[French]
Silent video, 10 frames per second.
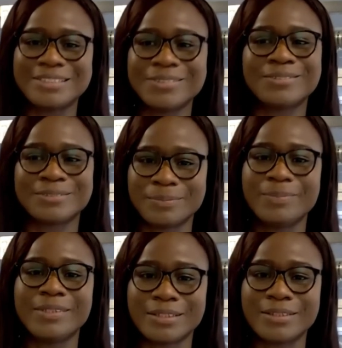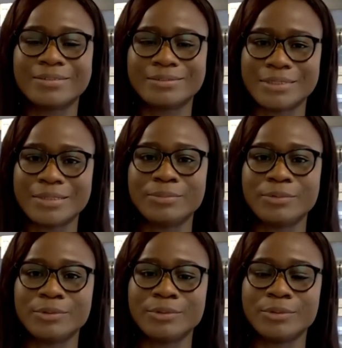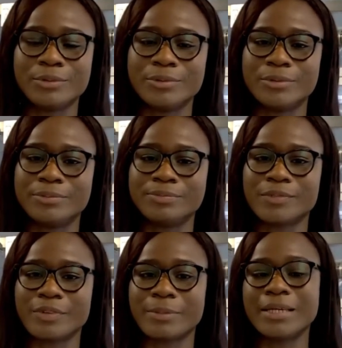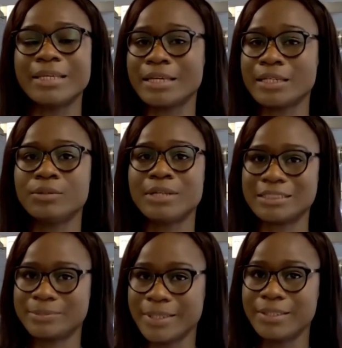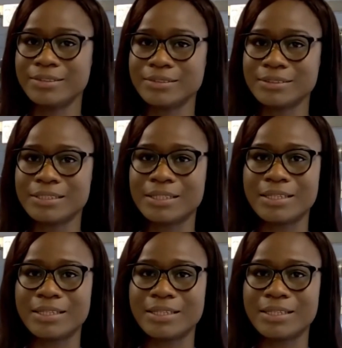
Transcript: je compte bien oui, me vraiment acquérir de l'expérience